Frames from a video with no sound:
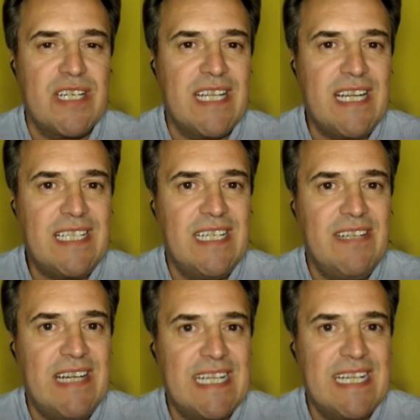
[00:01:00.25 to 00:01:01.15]

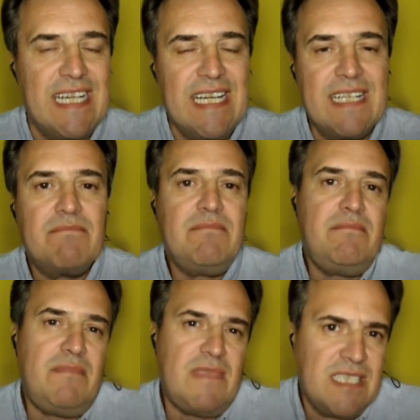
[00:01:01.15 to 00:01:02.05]
generativa che
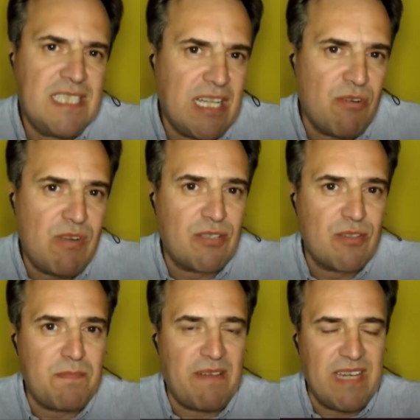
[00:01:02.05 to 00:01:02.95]
se da un lato
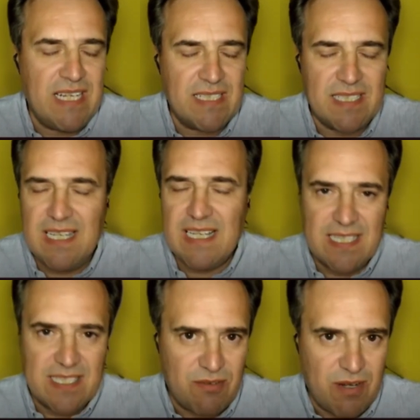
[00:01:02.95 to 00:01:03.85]
spaventa, e
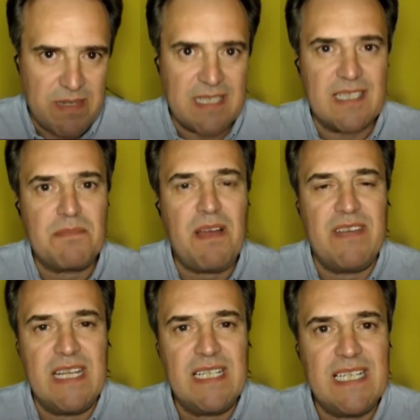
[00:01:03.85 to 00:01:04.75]
sicuramente
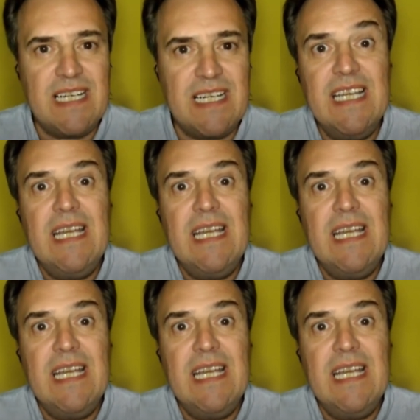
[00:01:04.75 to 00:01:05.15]
spaventa,